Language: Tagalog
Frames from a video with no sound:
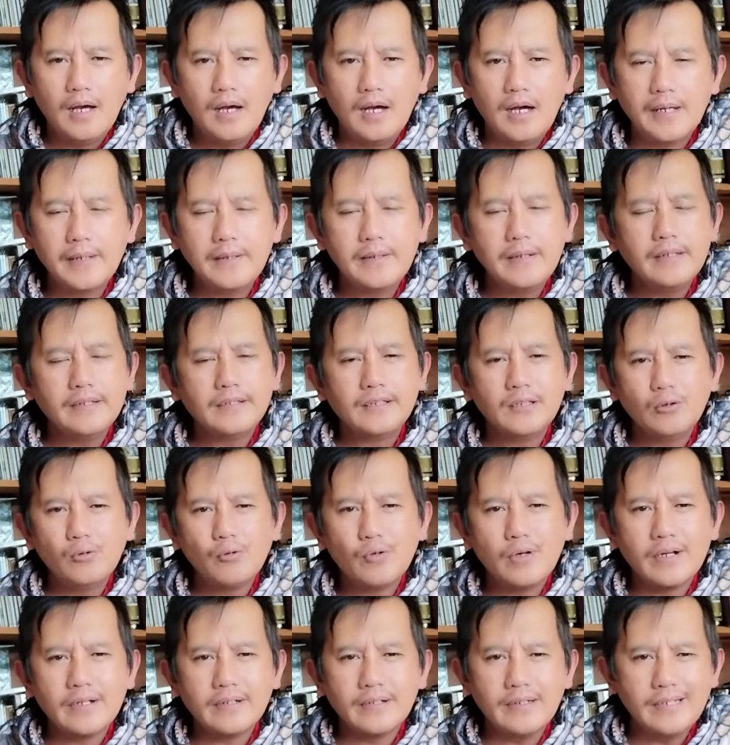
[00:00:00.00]
Aday iti
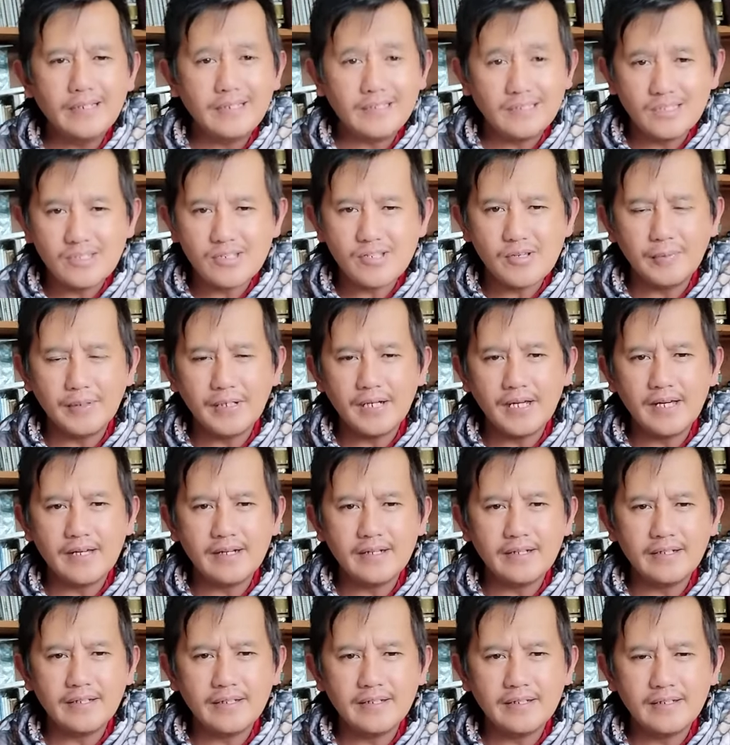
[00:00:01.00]
lugan na iti
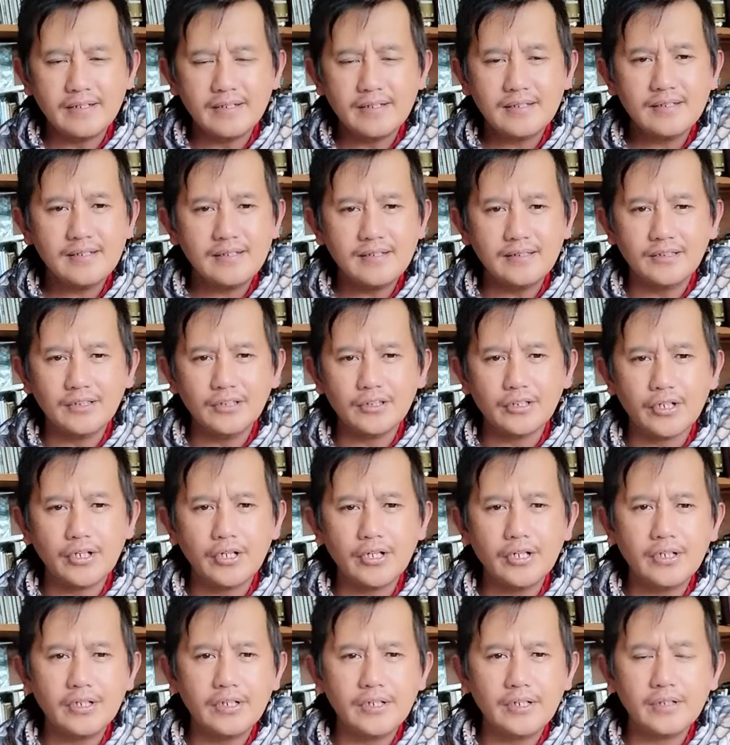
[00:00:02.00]
seminary, iti
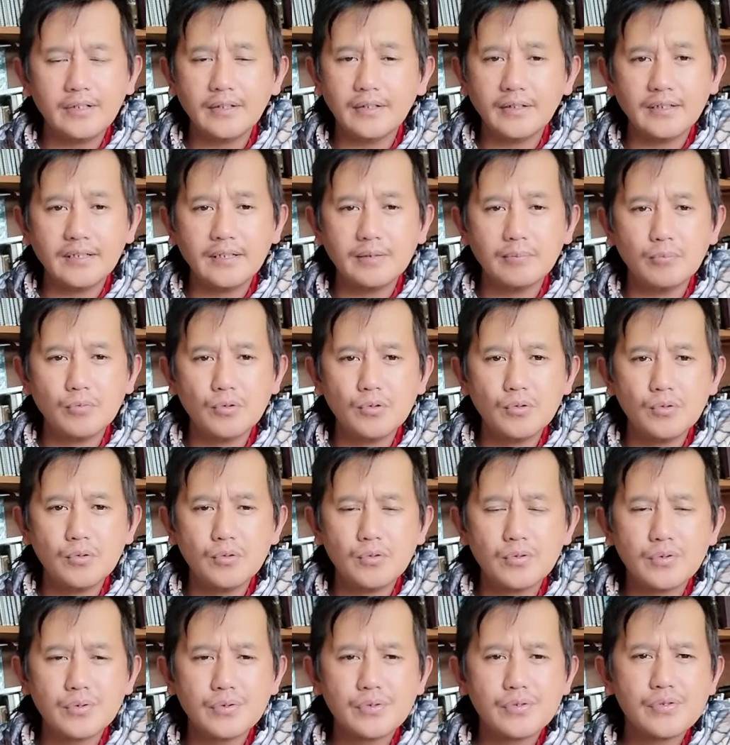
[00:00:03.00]
training, dagiti
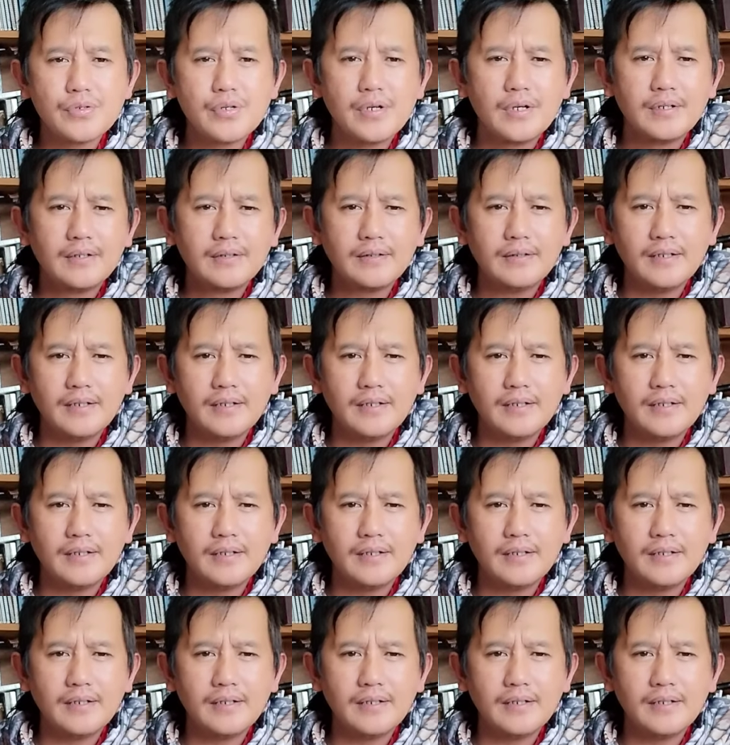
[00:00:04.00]
books,